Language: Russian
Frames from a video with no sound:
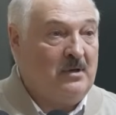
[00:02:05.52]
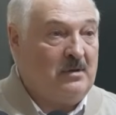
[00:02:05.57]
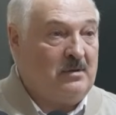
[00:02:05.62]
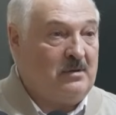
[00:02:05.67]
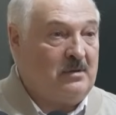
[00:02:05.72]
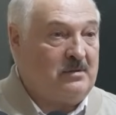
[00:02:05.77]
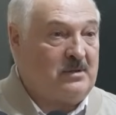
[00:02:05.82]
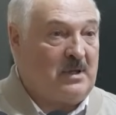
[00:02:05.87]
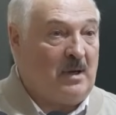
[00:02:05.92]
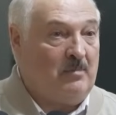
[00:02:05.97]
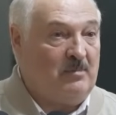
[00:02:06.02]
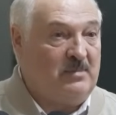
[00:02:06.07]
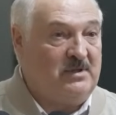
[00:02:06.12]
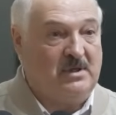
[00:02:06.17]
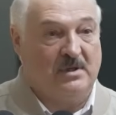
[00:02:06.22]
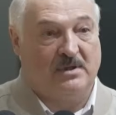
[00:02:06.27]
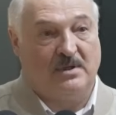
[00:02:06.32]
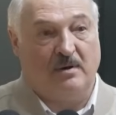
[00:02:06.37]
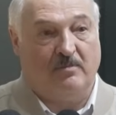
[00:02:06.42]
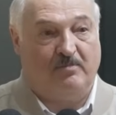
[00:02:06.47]
э, там
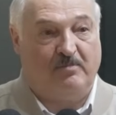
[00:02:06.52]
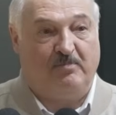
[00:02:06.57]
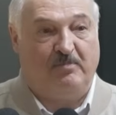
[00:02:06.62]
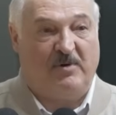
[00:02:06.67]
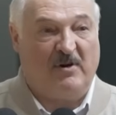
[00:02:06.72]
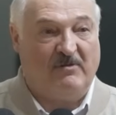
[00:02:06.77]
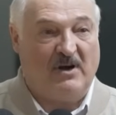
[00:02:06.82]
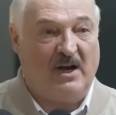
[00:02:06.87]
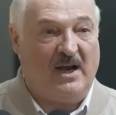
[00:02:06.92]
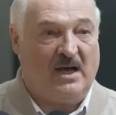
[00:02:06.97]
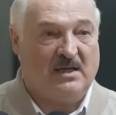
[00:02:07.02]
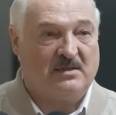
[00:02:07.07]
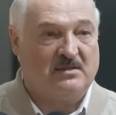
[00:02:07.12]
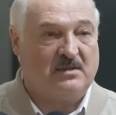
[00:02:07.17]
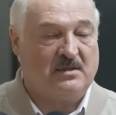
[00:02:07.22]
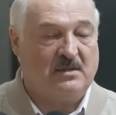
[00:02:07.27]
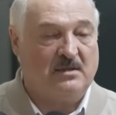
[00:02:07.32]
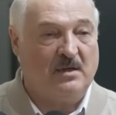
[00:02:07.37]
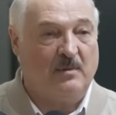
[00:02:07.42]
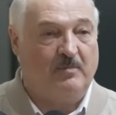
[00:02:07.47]
где-то
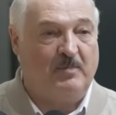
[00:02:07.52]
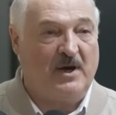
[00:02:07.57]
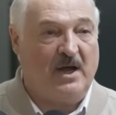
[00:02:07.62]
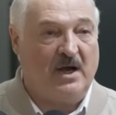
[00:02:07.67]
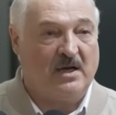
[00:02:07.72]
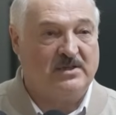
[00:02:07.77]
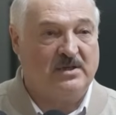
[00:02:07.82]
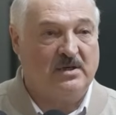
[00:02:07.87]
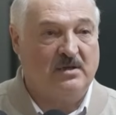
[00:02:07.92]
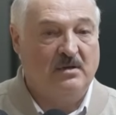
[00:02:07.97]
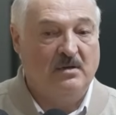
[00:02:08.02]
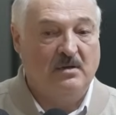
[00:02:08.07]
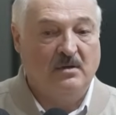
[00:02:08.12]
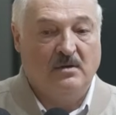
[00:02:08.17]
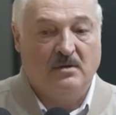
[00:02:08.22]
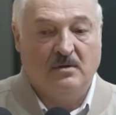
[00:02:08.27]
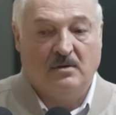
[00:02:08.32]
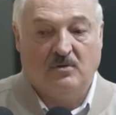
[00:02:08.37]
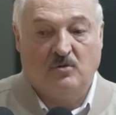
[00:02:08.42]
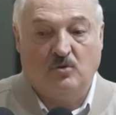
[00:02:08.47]
поваляться на пляже –
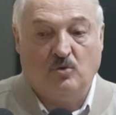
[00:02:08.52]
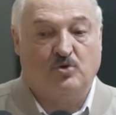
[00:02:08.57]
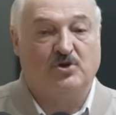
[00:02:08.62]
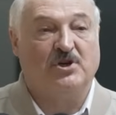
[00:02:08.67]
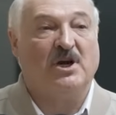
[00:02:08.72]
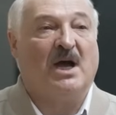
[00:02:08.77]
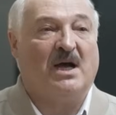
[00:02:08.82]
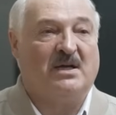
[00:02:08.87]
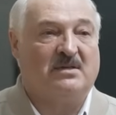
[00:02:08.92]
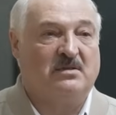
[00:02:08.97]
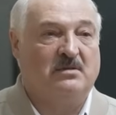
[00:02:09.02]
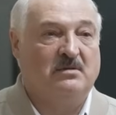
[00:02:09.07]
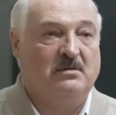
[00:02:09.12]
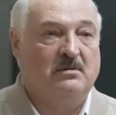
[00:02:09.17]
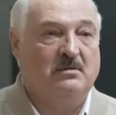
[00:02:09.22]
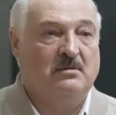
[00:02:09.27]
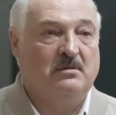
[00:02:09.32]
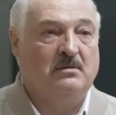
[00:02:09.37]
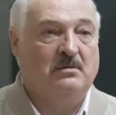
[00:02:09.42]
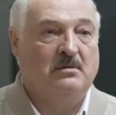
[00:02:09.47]
ну, час.
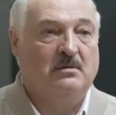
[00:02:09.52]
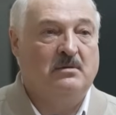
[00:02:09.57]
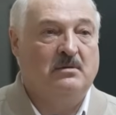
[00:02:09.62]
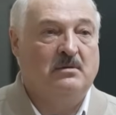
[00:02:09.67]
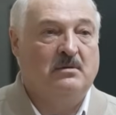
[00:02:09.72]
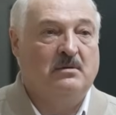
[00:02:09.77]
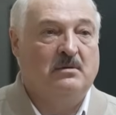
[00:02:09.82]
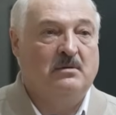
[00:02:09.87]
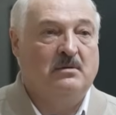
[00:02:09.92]
Э,